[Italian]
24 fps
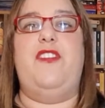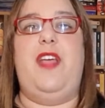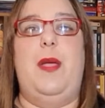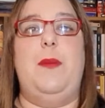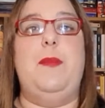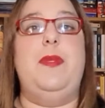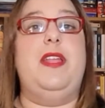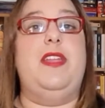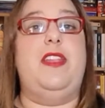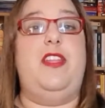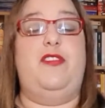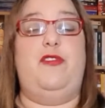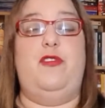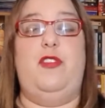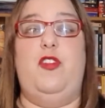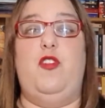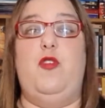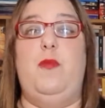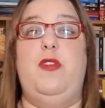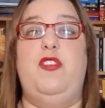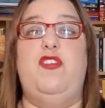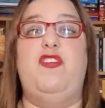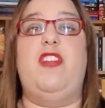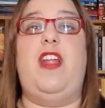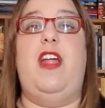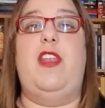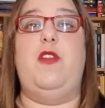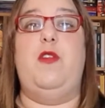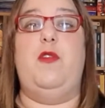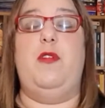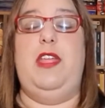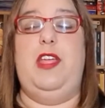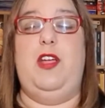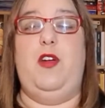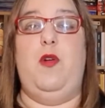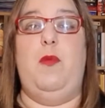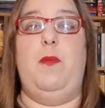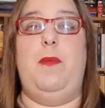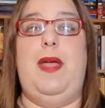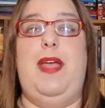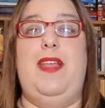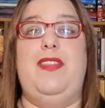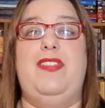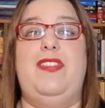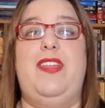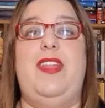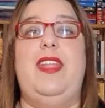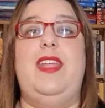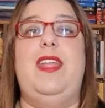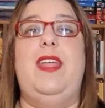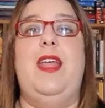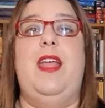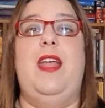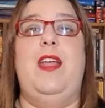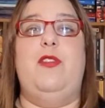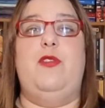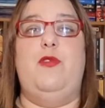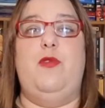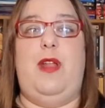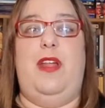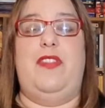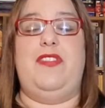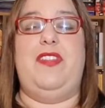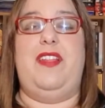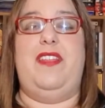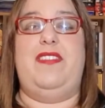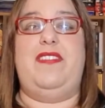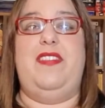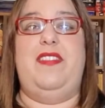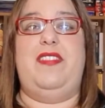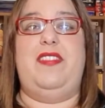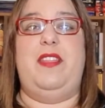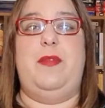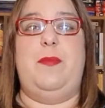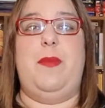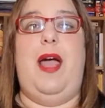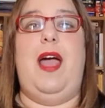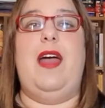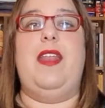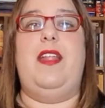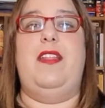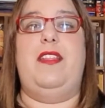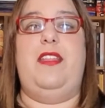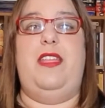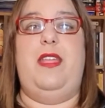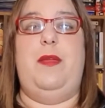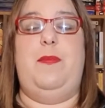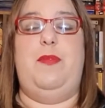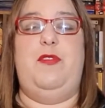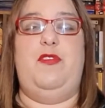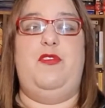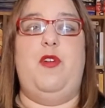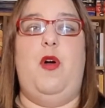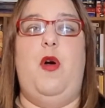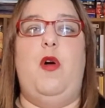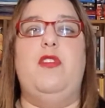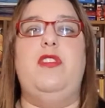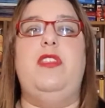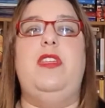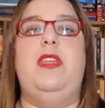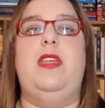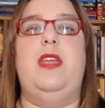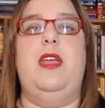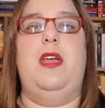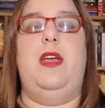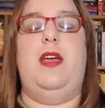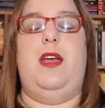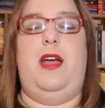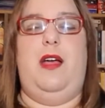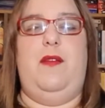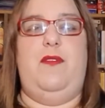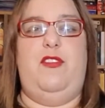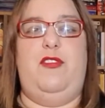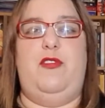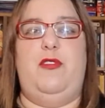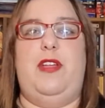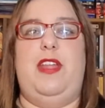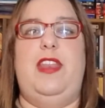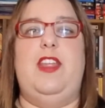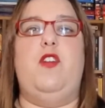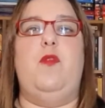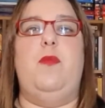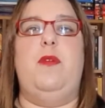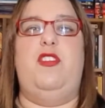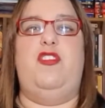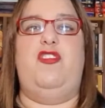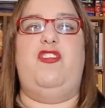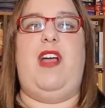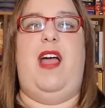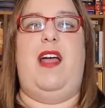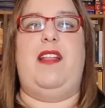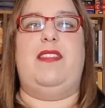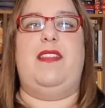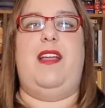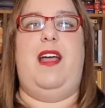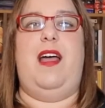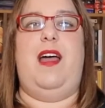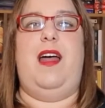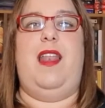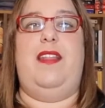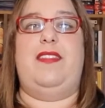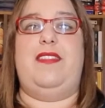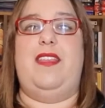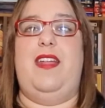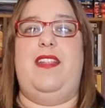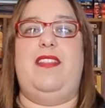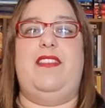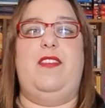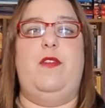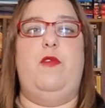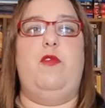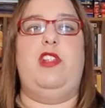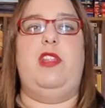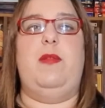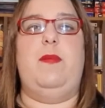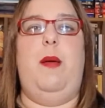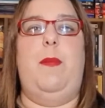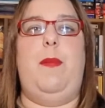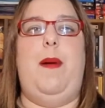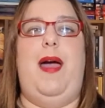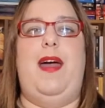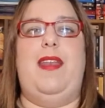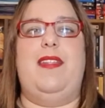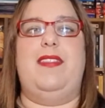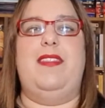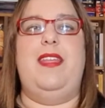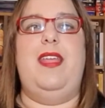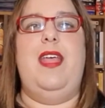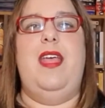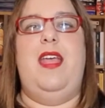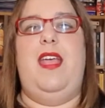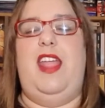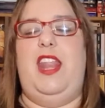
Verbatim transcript: Family. Adesso ricominceranno i commentari durante la settimana degli episodi, eh, visto che è ricominciata la terza e ultima parte.